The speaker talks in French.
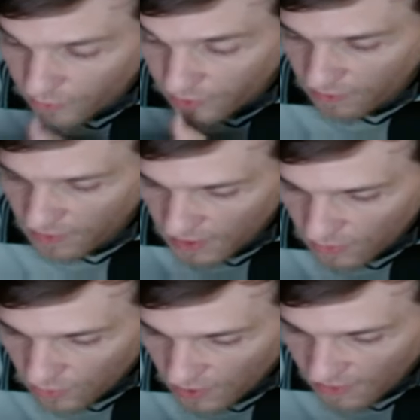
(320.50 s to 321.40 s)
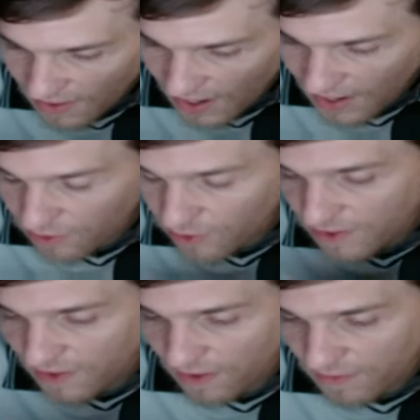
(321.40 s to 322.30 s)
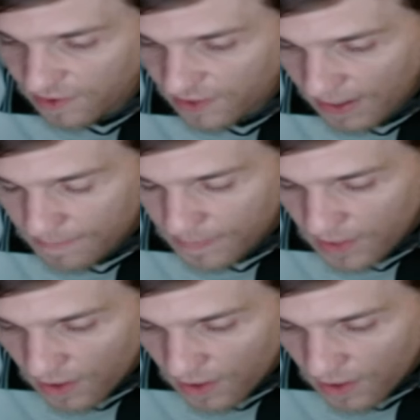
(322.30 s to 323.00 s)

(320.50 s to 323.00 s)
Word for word: vous avez des doutes, etc. Et tout ça, ça venait